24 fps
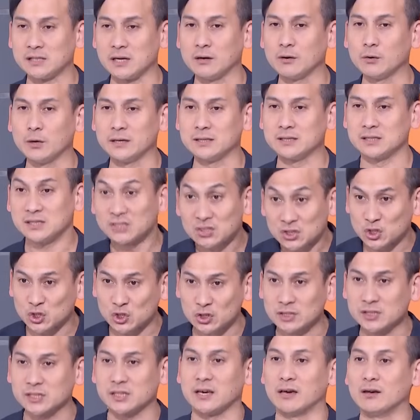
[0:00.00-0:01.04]
会前会之
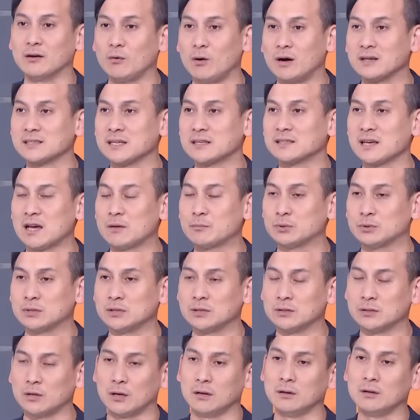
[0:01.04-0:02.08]
之前，黄珊珊不
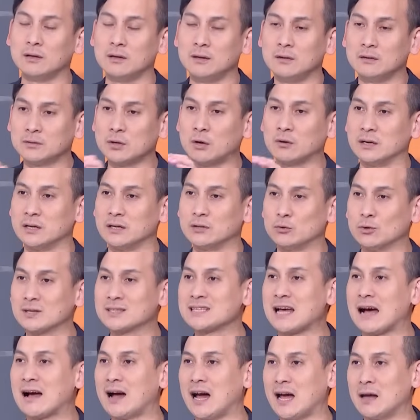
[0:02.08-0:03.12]
是都弄了很多
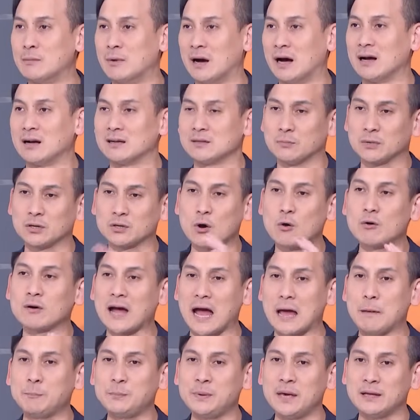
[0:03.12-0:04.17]
障碍嘛，什么公
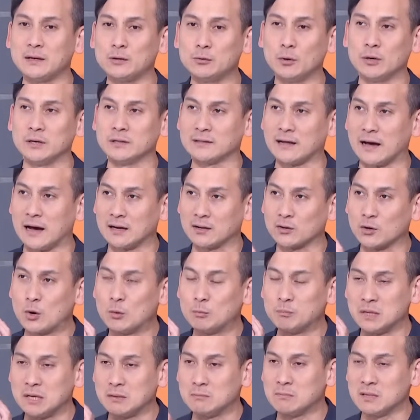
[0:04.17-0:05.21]
开辩论啊、
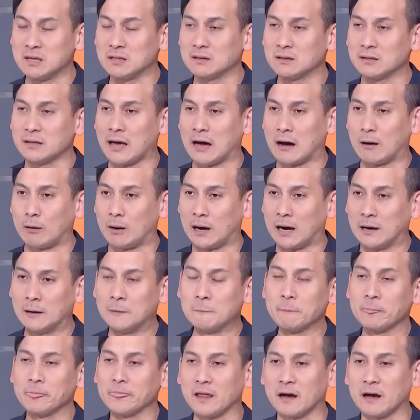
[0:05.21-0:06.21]
公平民调啊，